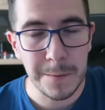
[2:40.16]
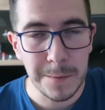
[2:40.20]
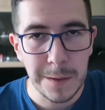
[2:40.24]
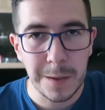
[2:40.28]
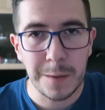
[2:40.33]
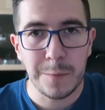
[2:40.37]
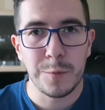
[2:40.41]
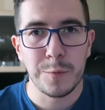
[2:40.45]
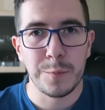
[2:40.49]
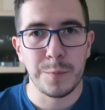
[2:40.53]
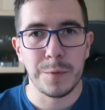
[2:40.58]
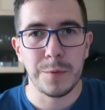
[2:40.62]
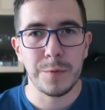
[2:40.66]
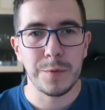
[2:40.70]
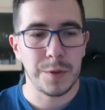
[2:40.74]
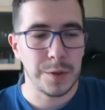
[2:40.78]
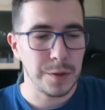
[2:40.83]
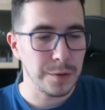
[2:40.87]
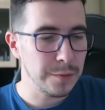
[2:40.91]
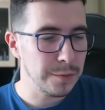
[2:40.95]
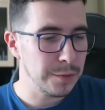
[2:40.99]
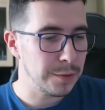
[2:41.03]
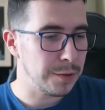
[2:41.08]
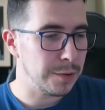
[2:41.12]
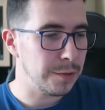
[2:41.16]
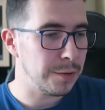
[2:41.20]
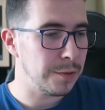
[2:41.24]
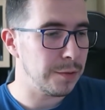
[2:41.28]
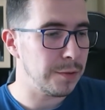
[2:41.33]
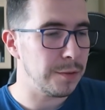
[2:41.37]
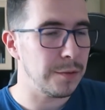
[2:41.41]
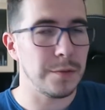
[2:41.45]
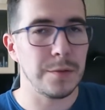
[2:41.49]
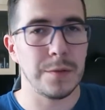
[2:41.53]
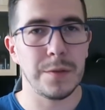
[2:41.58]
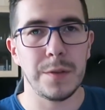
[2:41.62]
И вот так вот получилось,
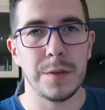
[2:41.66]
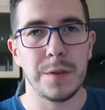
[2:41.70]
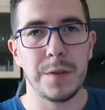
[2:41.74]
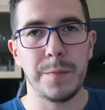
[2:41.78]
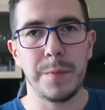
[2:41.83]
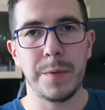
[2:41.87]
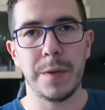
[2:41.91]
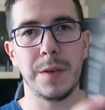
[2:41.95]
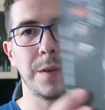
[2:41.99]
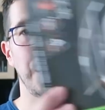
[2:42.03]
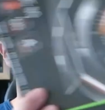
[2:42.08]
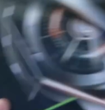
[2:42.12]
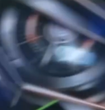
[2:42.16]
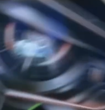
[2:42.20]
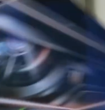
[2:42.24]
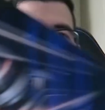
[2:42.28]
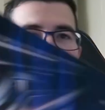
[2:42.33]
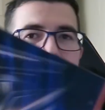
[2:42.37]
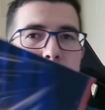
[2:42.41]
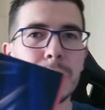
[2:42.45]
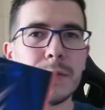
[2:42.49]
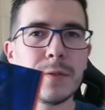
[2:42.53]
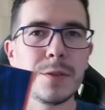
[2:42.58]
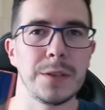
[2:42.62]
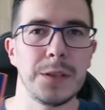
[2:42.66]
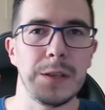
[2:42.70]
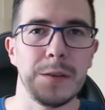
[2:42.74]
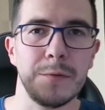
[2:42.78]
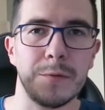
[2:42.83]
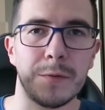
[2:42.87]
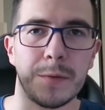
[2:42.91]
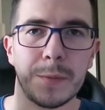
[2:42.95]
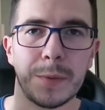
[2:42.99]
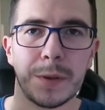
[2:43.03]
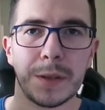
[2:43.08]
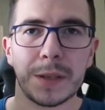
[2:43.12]
что теперь я стал
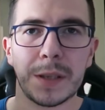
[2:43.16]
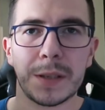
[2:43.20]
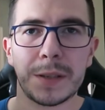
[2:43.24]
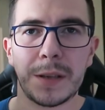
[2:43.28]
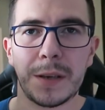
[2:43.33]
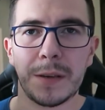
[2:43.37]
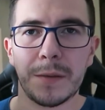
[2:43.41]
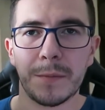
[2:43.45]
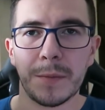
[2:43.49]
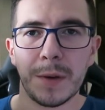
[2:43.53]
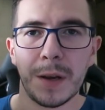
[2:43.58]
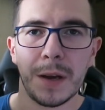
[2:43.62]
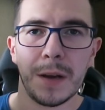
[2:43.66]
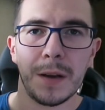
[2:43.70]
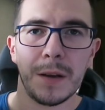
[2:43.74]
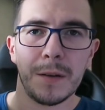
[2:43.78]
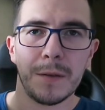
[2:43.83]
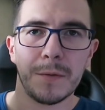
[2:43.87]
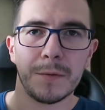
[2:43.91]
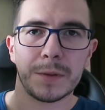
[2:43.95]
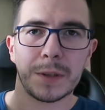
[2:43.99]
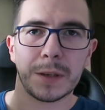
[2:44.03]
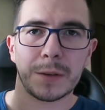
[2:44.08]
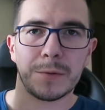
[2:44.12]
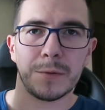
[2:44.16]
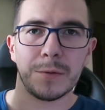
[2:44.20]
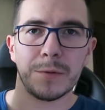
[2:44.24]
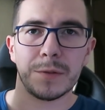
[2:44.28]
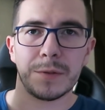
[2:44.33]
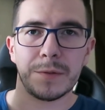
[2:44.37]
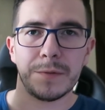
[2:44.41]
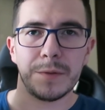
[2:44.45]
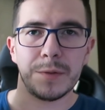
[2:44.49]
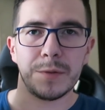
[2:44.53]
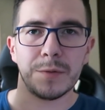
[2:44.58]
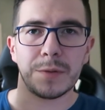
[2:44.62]
счастливым обладателем вот такой
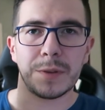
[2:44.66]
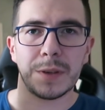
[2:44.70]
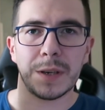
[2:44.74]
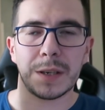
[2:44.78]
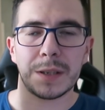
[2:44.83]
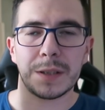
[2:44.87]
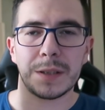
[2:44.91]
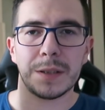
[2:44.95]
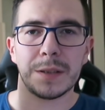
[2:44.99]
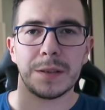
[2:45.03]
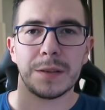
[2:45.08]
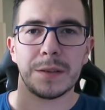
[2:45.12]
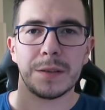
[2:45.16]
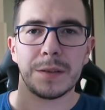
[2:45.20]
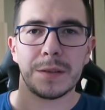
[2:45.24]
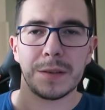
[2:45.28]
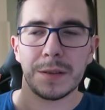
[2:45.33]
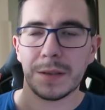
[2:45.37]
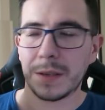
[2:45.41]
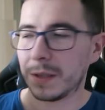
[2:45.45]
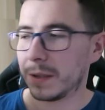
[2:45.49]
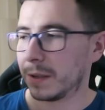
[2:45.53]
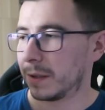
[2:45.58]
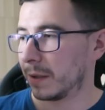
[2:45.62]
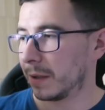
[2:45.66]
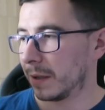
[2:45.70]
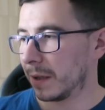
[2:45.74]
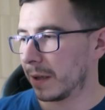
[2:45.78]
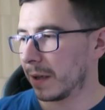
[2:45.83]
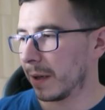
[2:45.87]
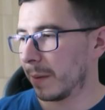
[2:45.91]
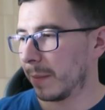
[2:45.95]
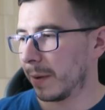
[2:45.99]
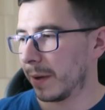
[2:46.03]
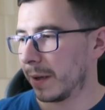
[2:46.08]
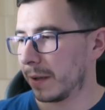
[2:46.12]
вот видеокарты от
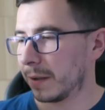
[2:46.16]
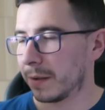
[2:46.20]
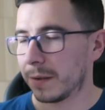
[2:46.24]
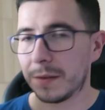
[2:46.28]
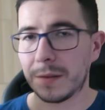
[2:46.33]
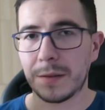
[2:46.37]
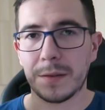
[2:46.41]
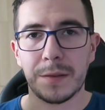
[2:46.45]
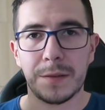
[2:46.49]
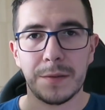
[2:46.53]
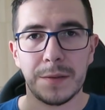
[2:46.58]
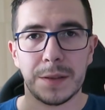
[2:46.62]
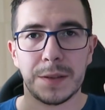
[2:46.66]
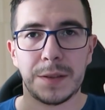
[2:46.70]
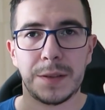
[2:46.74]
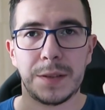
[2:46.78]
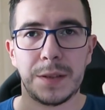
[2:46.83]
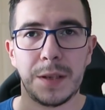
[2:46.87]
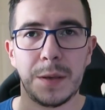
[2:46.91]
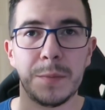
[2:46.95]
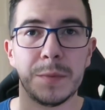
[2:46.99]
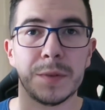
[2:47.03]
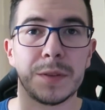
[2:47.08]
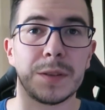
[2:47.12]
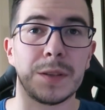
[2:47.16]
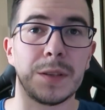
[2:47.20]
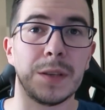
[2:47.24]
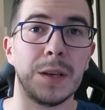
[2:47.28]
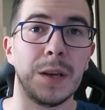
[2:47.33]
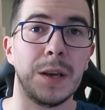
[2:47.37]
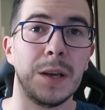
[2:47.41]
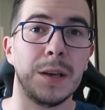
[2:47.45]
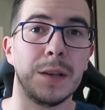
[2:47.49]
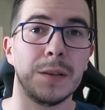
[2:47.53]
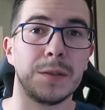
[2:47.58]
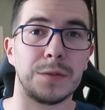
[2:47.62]
Gigabyte 2070
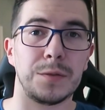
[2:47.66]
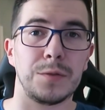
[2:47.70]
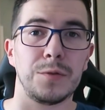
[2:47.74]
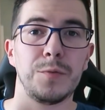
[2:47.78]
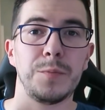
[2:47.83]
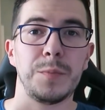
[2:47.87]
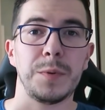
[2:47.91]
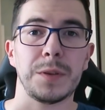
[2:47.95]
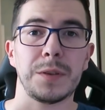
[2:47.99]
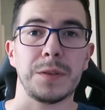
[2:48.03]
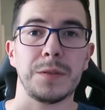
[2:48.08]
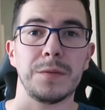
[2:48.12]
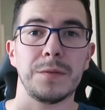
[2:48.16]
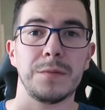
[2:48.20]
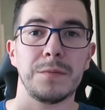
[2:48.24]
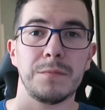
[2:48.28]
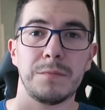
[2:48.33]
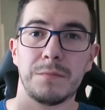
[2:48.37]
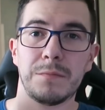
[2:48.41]
супер